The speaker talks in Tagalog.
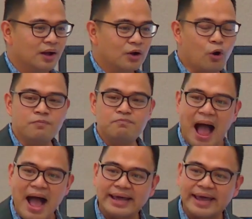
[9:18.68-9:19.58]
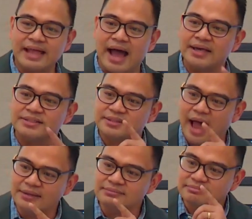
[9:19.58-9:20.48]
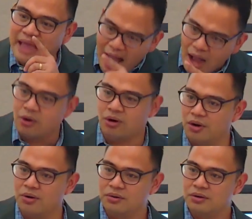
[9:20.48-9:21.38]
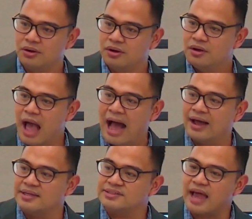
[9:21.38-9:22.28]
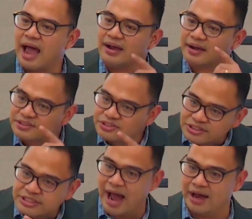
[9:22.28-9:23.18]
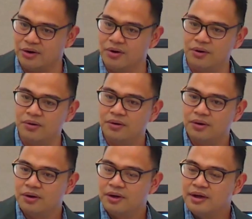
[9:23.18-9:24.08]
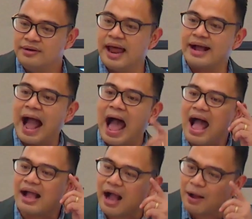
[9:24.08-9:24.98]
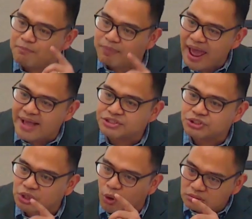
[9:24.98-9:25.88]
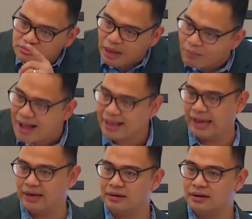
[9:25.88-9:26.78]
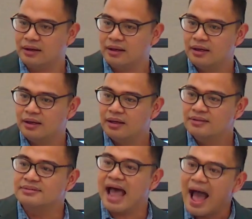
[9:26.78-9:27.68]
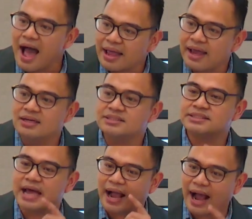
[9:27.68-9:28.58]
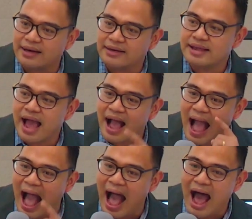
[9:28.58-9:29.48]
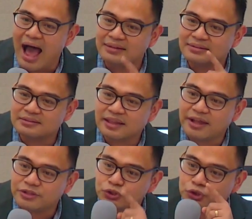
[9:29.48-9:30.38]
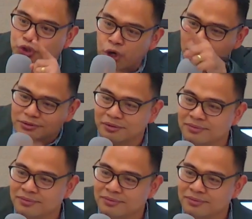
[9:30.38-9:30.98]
Kung bakit ang isang tao, ang isang Kristiyano, nakaka-bless kung tawagin dahil sa kanyang attitude.